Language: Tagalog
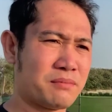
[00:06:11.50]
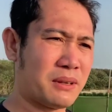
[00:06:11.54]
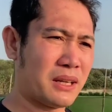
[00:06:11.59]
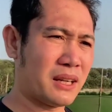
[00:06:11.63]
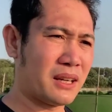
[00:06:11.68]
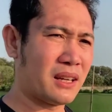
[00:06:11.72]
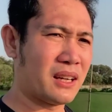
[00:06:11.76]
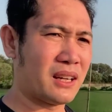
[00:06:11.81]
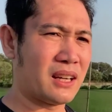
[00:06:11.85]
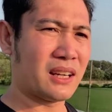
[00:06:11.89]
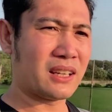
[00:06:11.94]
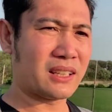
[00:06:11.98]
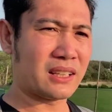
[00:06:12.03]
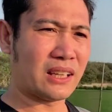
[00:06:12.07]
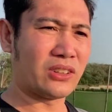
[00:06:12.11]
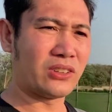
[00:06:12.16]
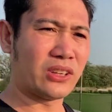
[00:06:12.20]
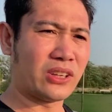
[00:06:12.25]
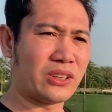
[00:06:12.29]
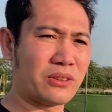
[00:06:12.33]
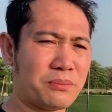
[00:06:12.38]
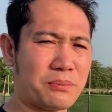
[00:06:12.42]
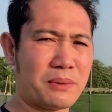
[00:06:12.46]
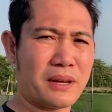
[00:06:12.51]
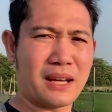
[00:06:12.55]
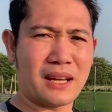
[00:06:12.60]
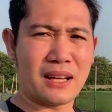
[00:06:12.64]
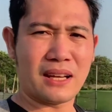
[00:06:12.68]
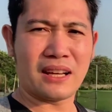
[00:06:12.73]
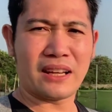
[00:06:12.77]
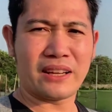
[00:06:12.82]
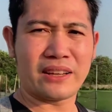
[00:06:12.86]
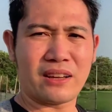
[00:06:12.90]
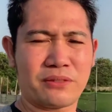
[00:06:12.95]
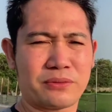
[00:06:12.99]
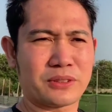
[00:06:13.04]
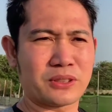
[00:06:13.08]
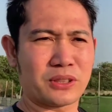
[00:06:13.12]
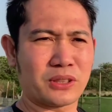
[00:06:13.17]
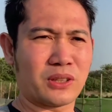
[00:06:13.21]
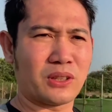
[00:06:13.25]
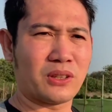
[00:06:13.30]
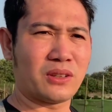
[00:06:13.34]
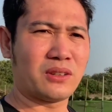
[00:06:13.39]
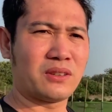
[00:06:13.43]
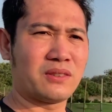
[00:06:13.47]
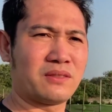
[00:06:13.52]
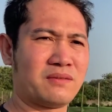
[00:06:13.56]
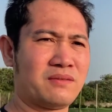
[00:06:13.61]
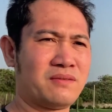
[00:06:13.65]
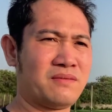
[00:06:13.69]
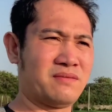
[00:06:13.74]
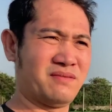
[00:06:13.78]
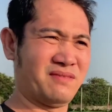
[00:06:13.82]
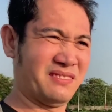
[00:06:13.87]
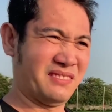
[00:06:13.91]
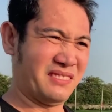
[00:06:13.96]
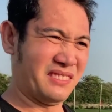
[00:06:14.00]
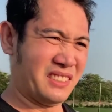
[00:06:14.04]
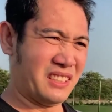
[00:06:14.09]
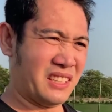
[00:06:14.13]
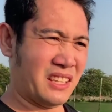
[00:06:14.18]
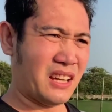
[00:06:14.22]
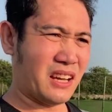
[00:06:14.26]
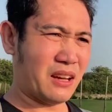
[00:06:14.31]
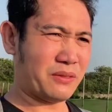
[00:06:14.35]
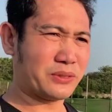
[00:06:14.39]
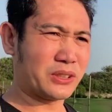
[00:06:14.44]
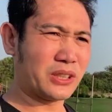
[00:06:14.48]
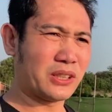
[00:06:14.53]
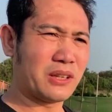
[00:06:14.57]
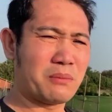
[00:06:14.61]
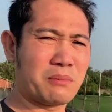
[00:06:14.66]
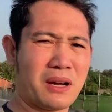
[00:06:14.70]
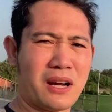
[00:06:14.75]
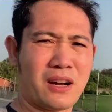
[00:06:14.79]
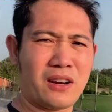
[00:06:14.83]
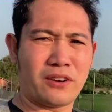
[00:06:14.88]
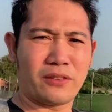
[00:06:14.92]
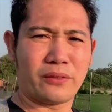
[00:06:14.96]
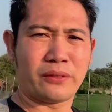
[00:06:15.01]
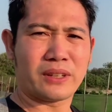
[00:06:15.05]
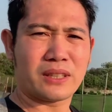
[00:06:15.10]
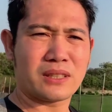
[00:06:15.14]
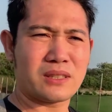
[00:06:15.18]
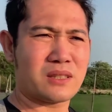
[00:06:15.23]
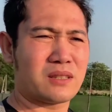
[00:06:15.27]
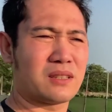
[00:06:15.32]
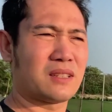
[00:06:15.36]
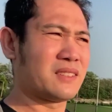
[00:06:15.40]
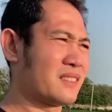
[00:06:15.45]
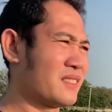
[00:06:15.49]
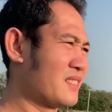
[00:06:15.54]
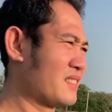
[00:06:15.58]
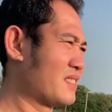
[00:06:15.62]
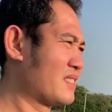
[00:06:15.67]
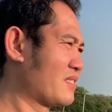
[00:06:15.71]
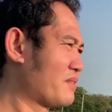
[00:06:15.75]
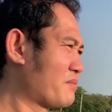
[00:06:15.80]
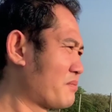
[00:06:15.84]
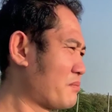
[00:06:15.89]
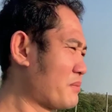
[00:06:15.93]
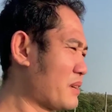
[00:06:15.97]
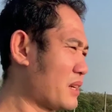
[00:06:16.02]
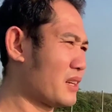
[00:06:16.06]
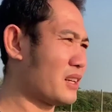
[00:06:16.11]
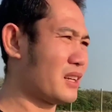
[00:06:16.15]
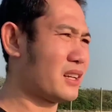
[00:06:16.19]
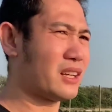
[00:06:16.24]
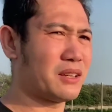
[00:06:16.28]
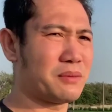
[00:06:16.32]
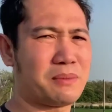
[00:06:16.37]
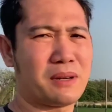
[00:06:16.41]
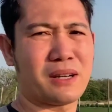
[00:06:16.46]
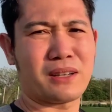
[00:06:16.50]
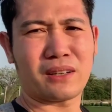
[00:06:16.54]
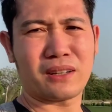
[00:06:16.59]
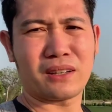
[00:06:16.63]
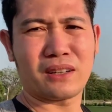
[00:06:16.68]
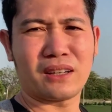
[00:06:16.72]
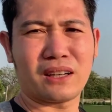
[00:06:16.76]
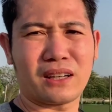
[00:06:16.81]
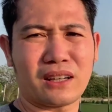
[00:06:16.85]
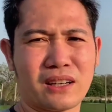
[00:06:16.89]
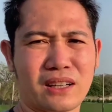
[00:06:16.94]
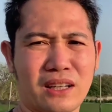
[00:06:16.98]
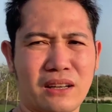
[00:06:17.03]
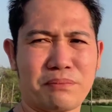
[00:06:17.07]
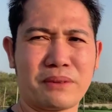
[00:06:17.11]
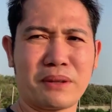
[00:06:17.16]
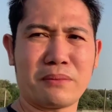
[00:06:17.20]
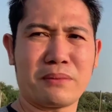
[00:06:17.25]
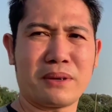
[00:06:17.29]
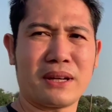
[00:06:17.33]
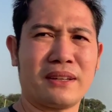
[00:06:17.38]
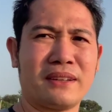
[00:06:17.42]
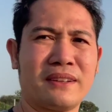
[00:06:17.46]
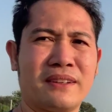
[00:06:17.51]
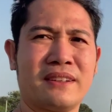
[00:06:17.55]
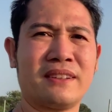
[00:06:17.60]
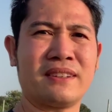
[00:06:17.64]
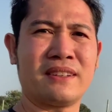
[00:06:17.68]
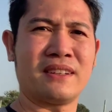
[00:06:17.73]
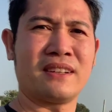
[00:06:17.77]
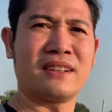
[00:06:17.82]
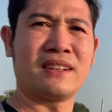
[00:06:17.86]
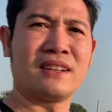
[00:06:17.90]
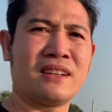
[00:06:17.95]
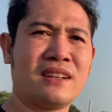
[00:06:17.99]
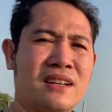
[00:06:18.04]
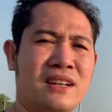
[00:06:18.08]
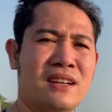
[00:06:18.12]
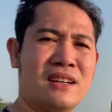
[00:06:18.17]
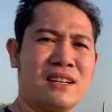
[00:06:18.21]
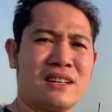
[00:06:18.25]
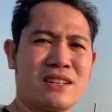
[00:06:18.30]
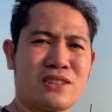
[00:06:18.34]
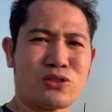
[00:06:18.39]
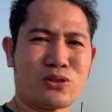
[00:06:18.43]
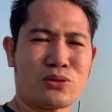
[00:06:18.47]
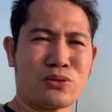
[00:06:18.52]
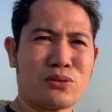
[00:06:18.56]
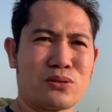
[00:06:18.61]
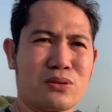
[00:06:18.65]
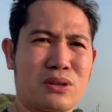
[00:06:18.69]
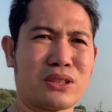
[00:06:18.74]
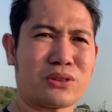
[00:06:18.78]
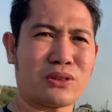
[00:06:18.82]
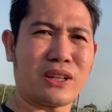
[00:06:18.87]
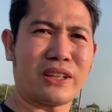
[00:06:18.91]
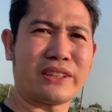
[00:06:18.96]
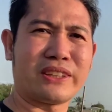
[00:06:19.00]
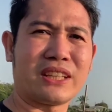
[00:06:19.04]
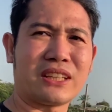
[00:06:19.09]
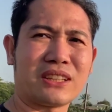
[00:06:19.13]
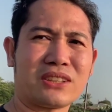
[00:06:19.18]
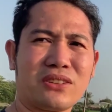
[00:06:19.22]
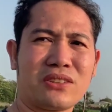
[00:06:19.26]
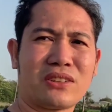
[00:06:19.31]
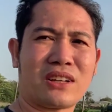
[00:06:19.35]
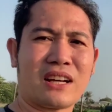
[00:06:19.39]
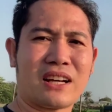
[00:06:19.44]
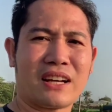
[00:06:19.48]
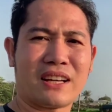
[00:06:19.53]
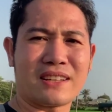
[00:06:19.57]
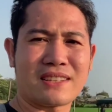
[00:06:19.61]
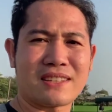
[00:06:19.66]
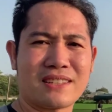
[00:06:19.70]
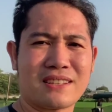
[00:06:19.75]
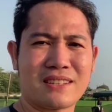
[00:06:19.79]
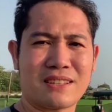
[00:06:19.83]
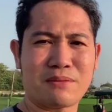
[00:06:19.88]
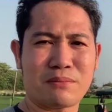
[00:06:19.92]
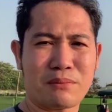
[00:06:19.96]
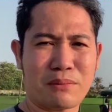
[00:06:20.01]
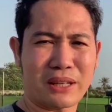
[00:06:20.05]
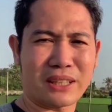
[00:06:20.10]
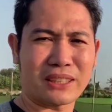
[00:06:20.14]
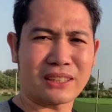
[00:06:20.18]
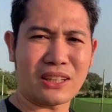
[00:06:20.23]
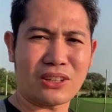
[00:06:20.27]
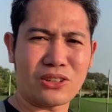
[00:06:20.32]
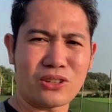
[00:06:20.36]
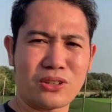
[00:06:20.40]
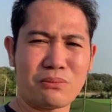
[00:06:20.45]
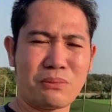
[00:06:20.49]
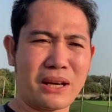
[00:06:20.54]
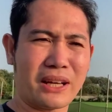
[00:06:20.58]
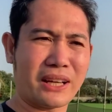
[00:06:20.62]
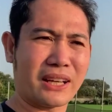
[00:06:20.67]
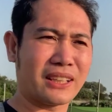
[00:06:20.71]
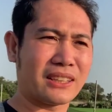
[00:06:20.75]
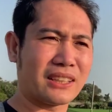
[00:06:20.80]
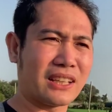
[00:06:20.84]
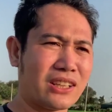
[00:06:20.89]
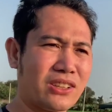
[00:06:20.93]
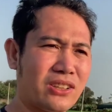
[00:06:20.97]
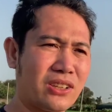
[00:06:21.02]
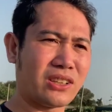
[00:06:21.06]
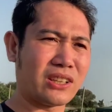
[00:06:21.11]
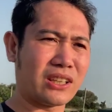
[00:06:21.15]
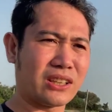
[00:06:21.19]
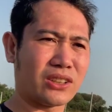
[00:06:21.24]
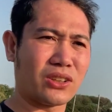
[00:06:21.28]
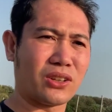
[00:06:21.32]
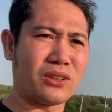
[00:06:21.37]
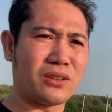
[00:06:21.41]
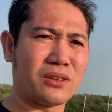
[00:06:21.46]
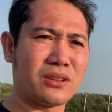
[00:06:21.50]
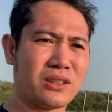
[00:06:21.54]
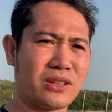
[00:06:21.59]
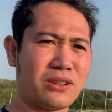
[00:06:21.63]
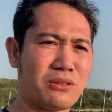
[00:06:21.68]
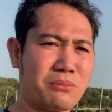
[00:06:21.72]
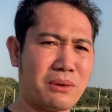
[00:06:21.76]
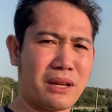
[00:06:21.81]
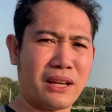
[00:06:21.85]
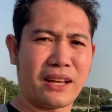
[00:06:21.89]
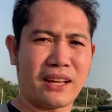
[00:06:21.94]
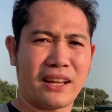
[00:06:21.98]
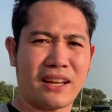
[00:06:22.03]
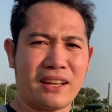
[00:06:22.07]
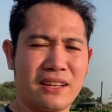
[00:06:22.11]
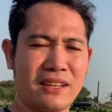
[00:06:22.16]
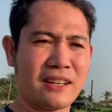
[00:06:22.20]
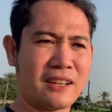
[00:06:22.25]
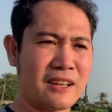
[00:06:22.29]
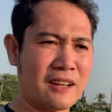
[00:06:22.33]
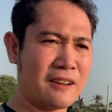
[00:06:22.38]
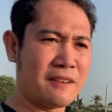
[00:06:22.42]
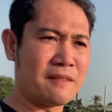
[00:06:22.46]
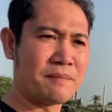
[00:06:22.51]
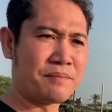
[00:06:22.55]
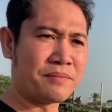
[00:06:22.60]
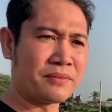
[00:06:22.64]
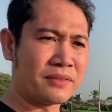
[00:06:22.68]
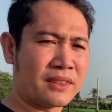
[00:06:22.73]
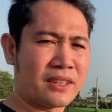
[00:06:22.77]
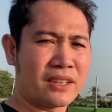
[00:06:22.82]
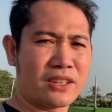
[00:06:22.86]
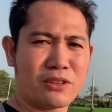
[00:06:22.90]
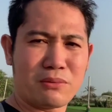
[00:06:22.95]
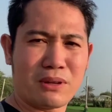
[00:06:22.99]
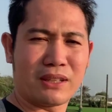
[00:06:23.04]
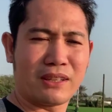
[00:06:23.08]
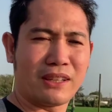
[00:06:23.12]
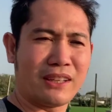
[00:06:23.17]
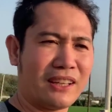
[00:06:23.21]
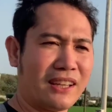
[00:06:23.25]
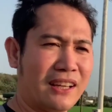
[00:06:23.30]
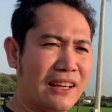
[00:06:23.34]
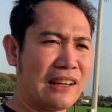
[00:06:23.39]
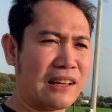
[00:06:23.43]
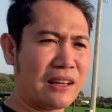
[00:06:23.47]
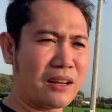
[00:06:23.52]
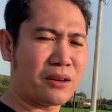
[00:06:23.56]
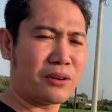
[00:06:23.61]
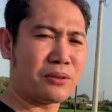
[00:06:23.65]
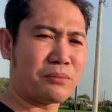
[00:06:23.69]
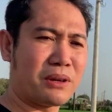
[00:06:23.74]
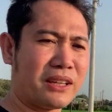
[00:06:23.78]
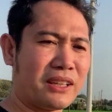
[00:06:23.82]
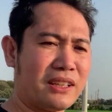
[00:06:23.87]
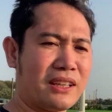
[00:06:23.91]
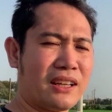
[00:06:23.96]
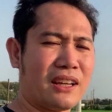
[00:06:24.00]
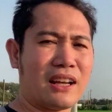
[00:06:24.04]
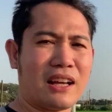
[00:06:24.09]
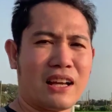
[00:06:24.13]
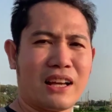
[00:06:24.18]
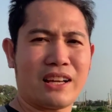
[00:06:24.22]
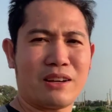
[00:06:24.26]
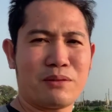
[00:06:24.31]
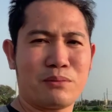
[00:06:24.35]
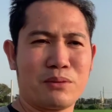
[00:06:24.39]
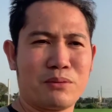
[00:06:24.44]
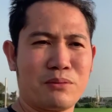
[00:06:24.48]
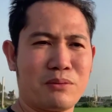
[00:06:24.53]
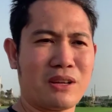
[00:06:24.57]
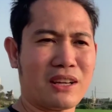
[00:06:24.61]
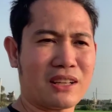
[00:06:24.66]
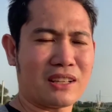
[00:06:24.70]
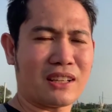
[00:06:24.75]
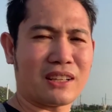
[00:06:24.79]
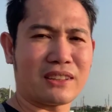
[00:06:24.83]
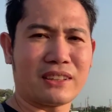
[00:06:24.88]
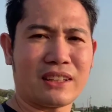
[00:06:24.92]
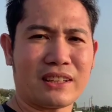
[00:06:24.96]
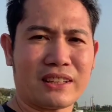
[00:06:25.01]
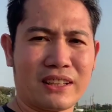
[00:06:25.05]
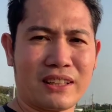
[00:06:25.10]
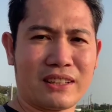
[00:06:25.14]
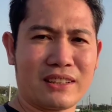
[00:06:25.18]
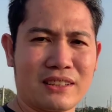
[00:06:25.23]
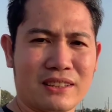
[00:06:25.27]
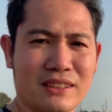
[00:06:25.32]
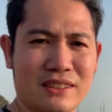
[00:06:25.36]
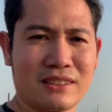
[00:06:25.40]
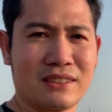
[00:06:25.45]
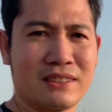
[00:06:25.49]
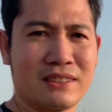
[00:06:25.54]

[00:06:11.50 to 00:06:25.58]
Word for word: pag ano na yung palay after after na ma-harvest para ibang crop naman so katulad dito guys makita ko makikita nyo ito yung mani yung mani nil, ang mani nila namumulaklak na rin